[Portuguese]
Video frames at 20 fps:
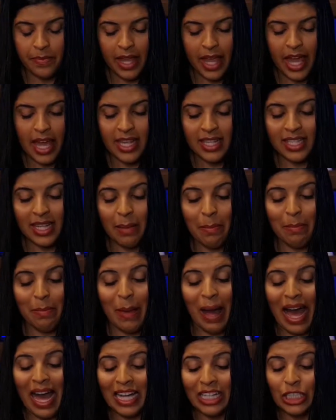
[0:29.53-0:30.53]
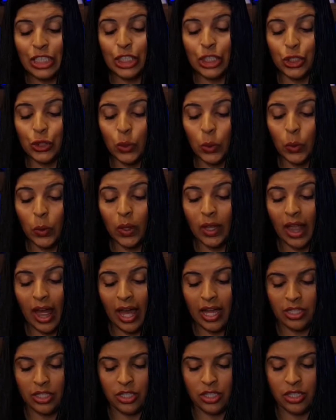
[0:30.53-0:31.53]
essa barra de
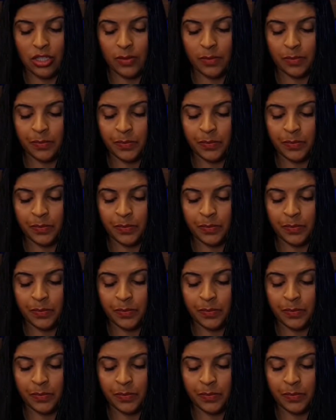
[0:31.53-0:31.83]
chocolate,